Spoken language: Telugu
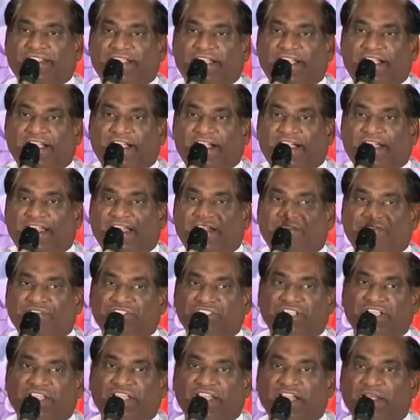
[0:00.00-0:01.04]
ఇందాక అక్కడ
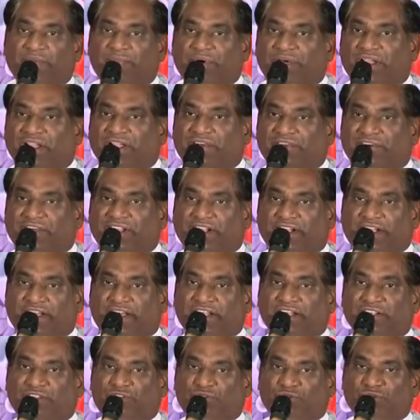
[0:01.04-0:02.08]
విజయ రామారావు
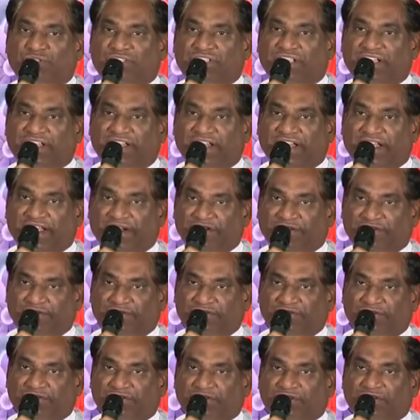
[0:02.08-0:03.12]
గారిని చూశాను నేను
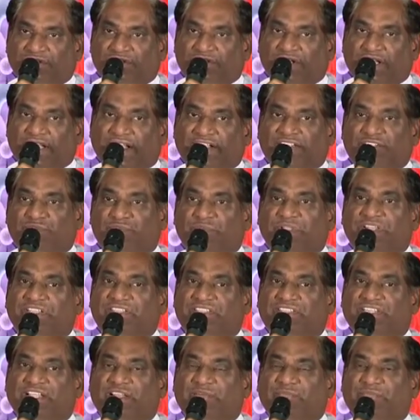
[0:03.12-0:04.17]
ఎక్స్
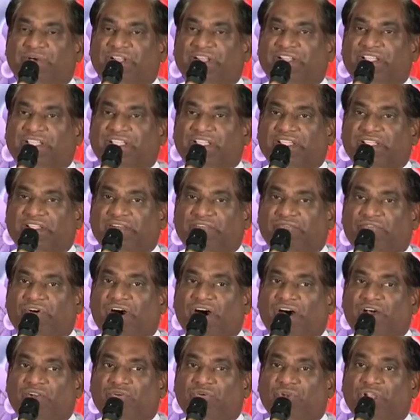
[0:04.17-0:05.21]
మినిస్టర్ మనకి
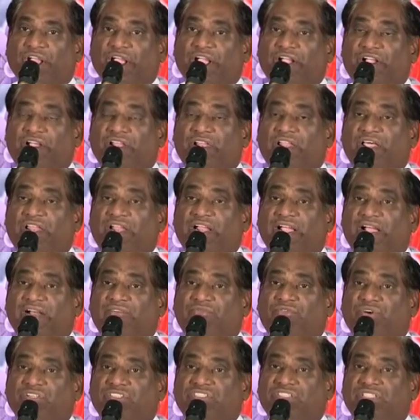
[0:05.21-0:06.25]
వారు రెగ్యులర్గా
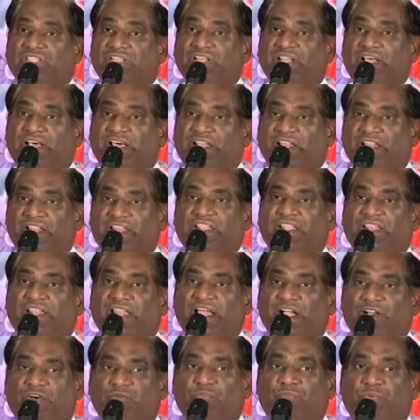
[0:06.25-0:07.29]
వస్తున్నారని
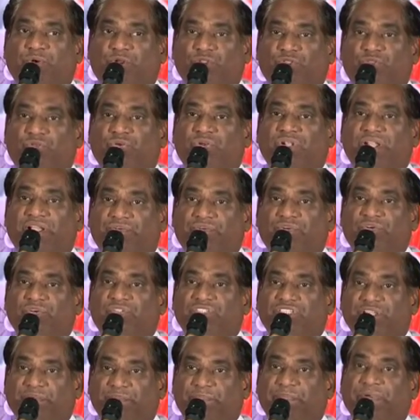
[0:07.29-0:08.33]
నాకు ప్రొద్దున్న ఎవరో
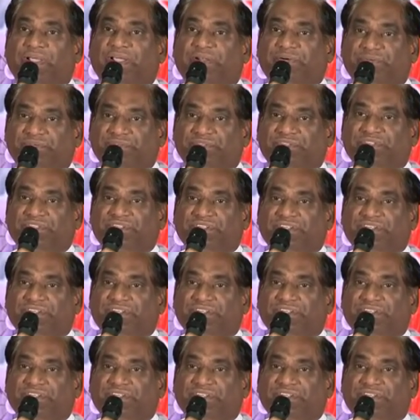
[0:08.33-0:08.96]
చెప్పారు